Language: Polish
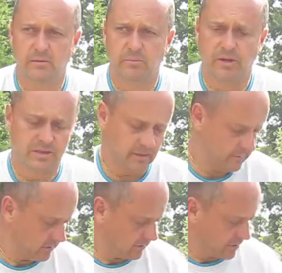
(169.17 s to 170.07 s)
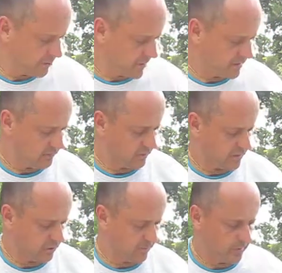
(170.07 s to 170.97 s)
Polecam też Państwu
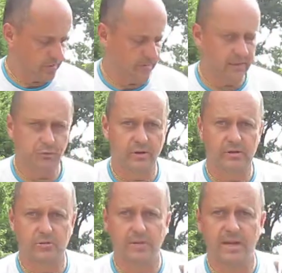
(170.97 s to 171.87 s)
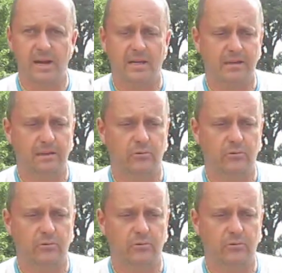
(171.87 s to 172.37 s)
nasze odpromienniki, które są mineralne,